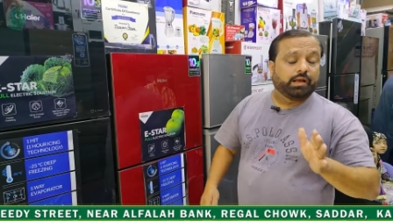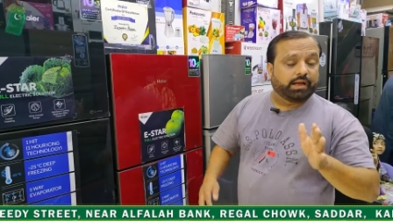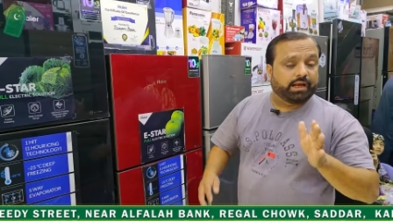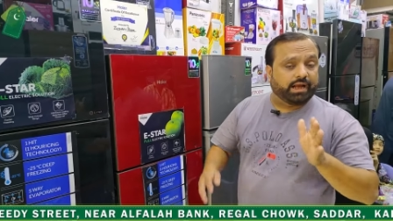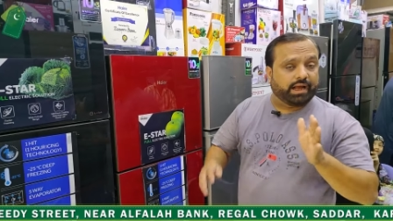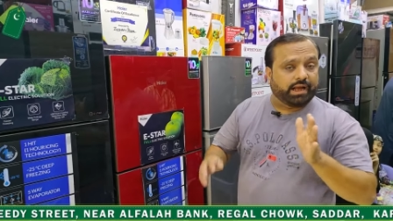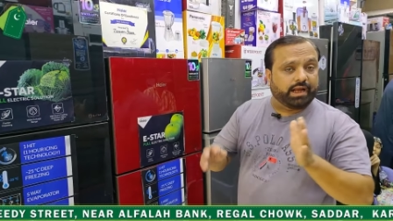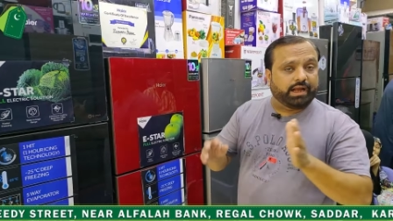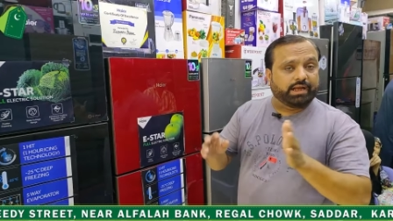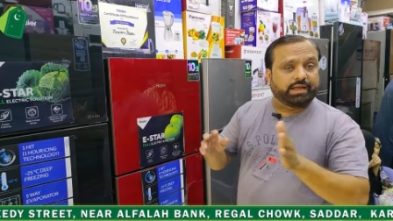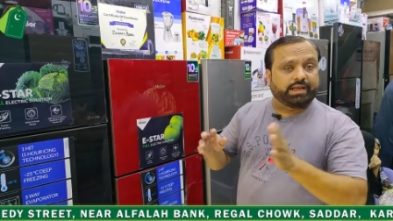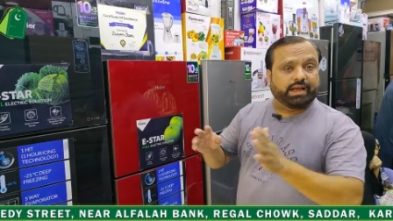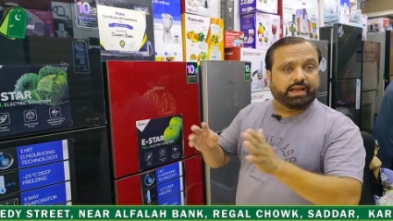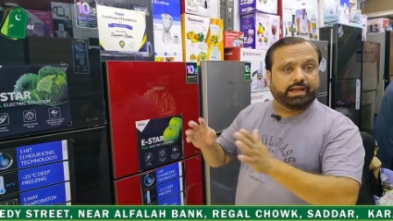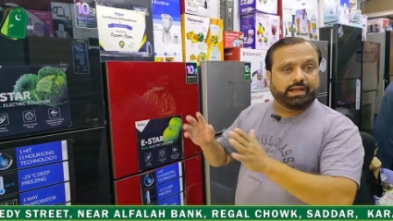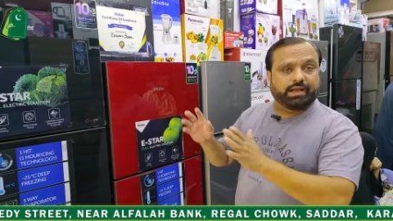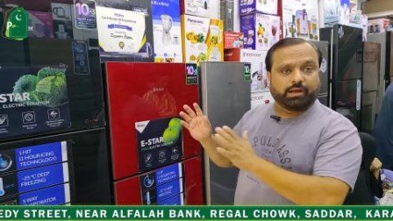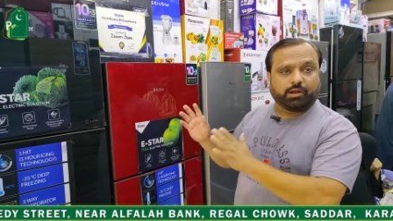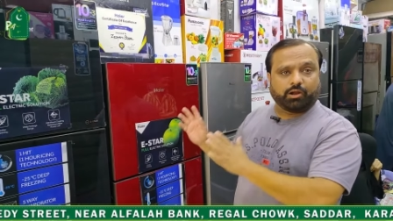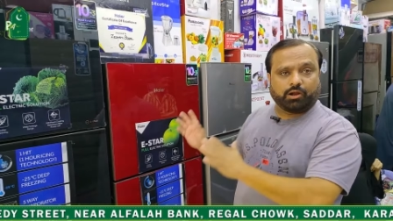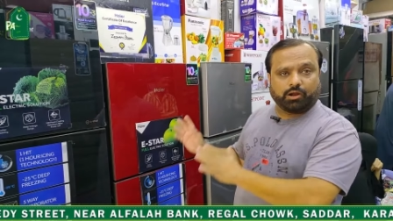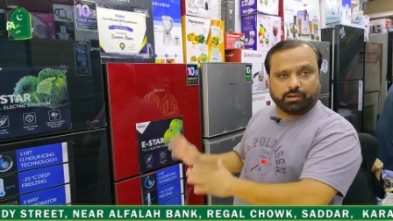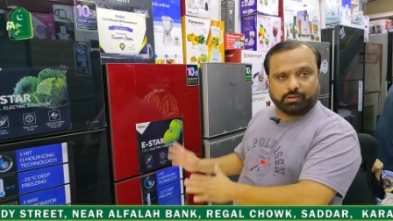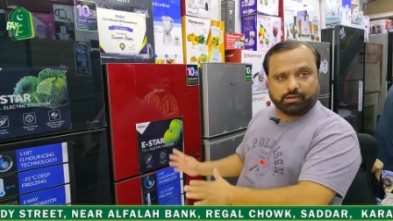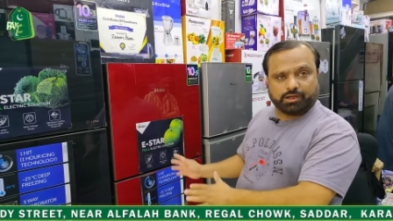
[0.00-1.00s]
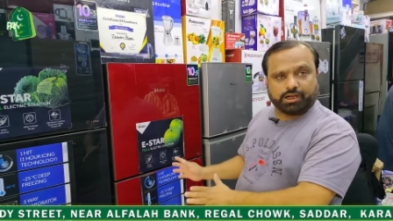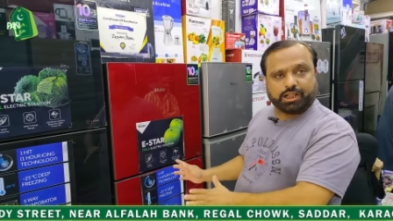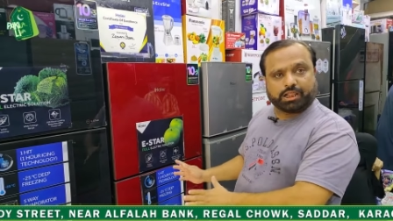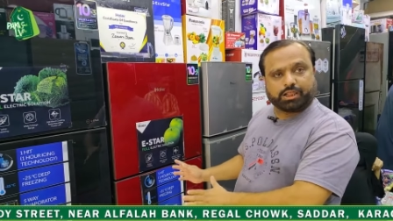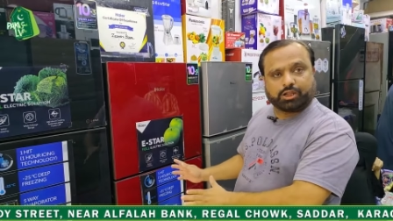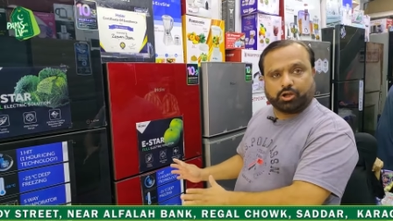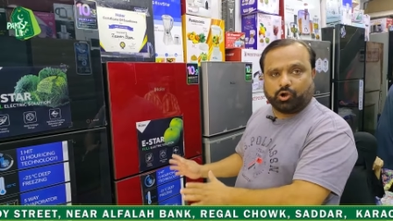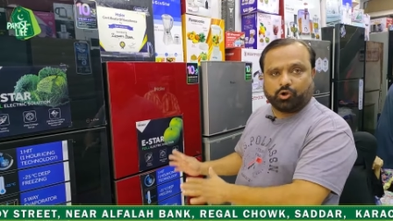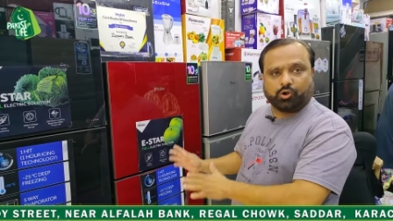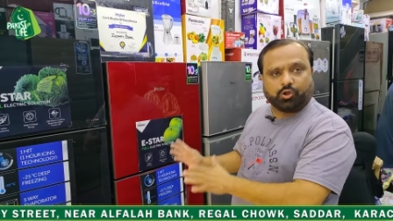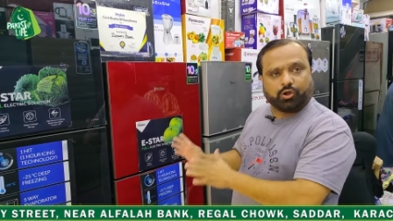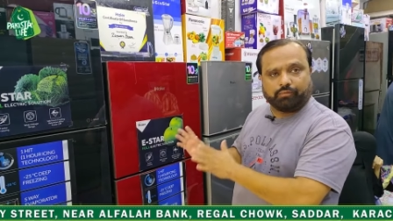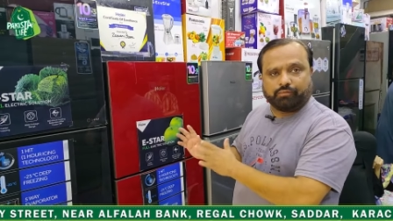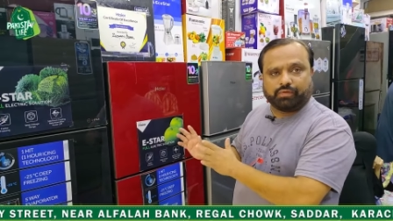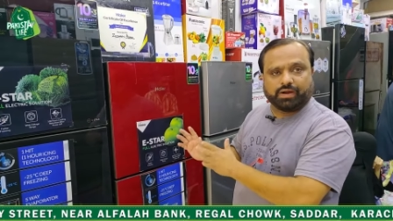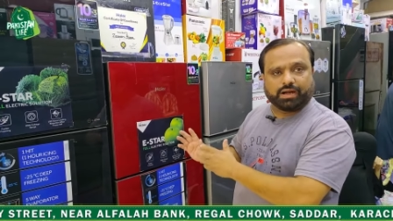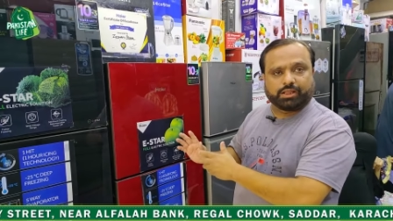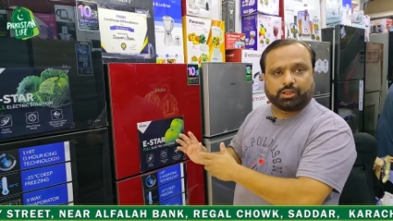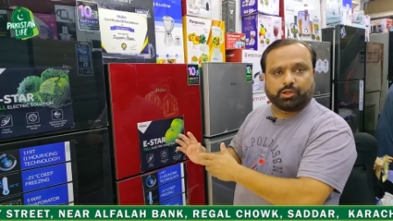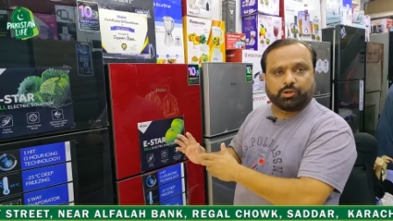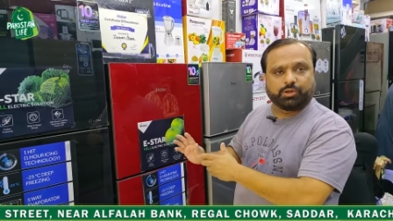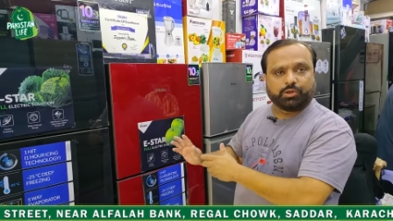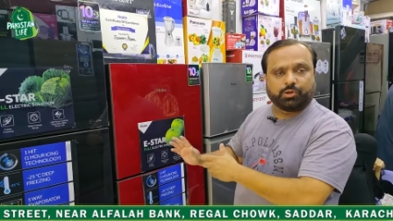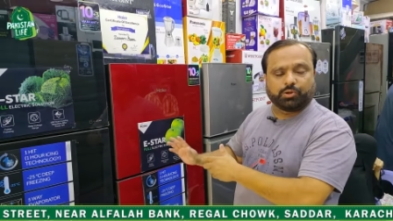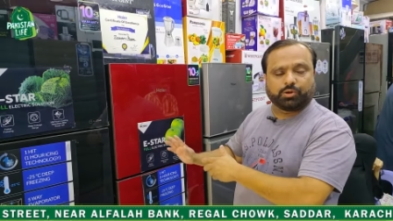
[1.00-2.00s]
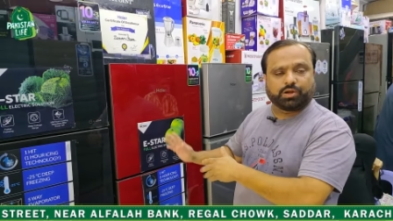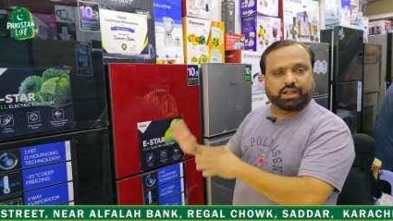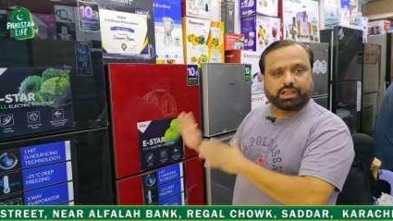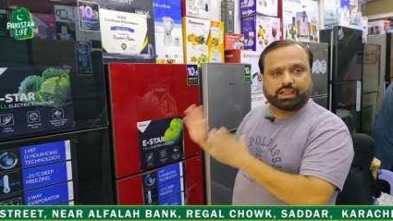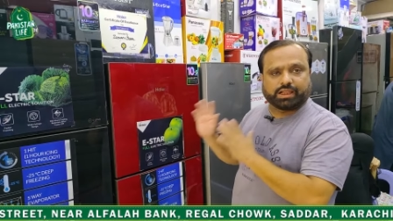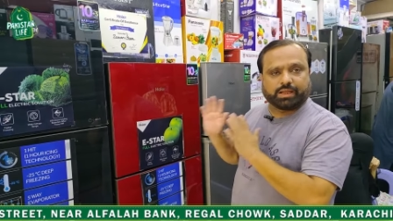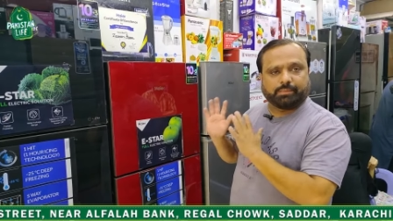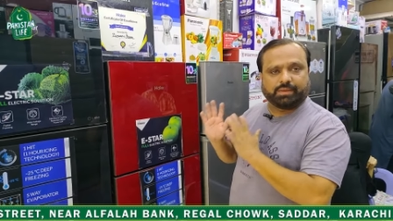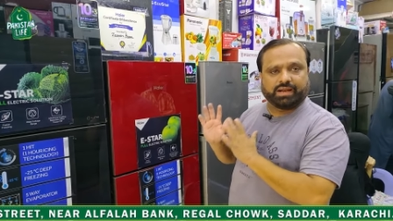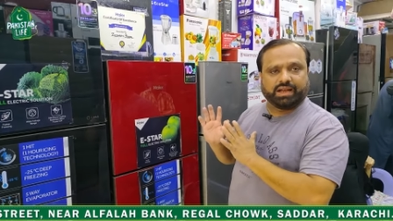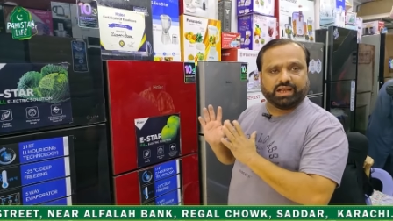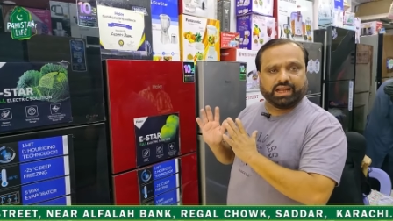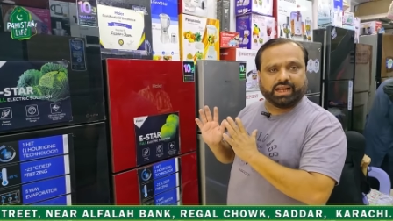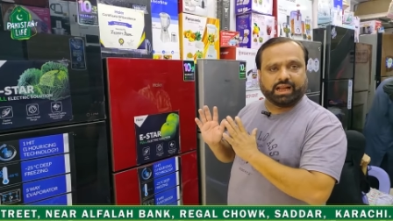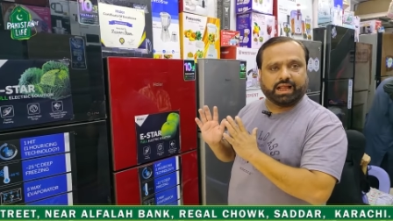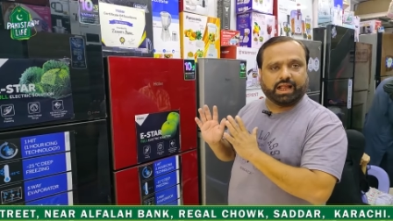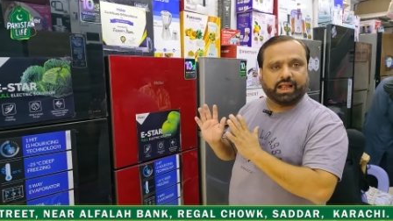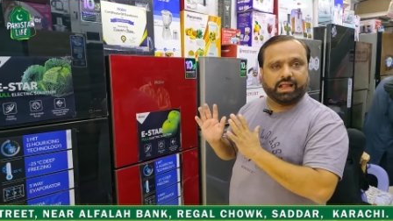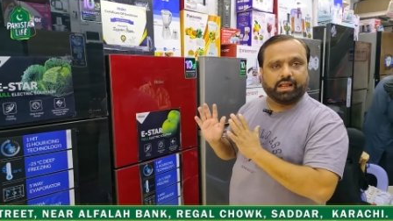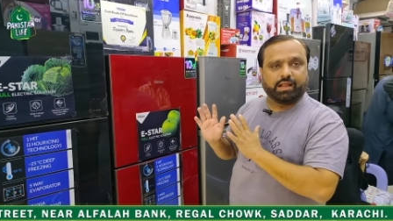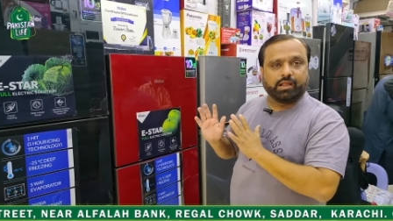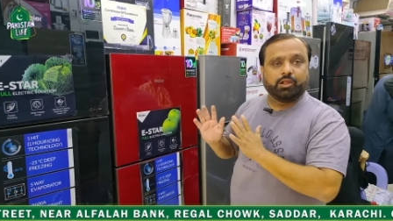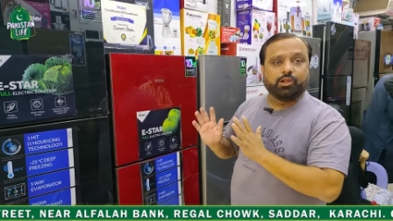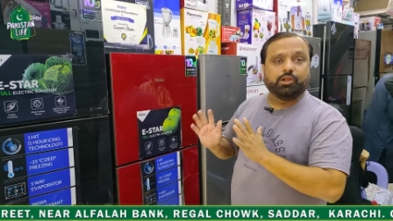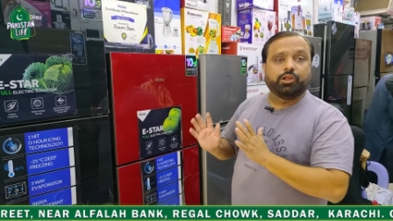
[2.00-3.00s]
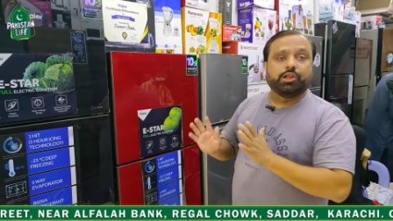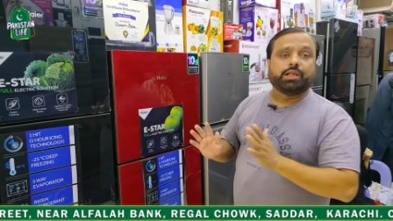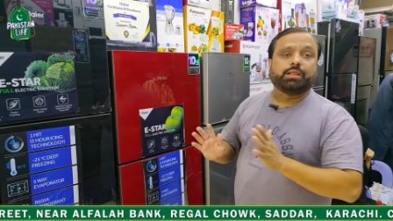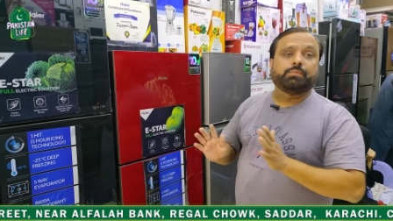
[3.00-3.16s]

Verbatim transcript: कि ये डिस्काउंट ऑफर तो जो कस्टमर ले रहा है हाँ।